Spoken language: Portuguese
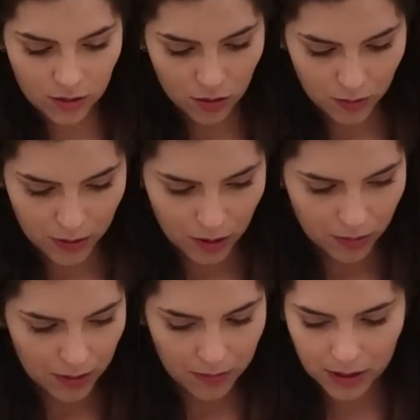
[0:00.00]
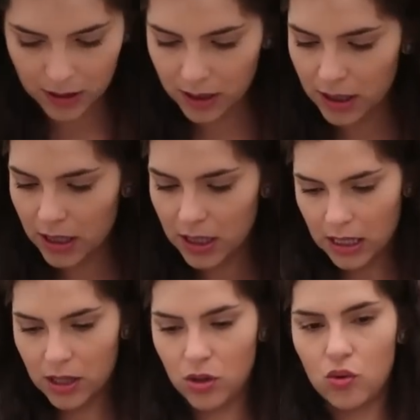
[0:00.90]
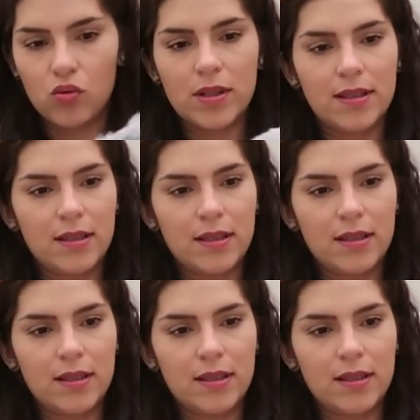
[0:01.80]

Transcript: eu comprei uma branca e duas